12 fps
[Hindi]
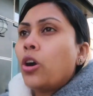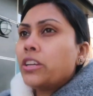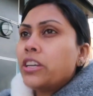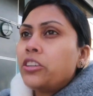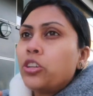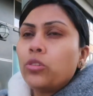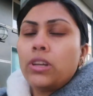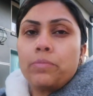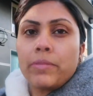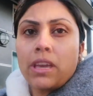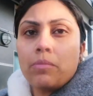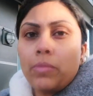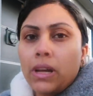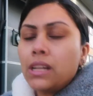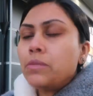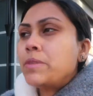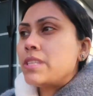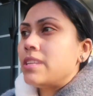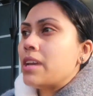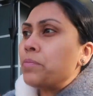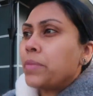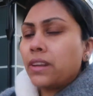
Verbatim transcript: और ये ट्यूलिप के बल्ब्स ना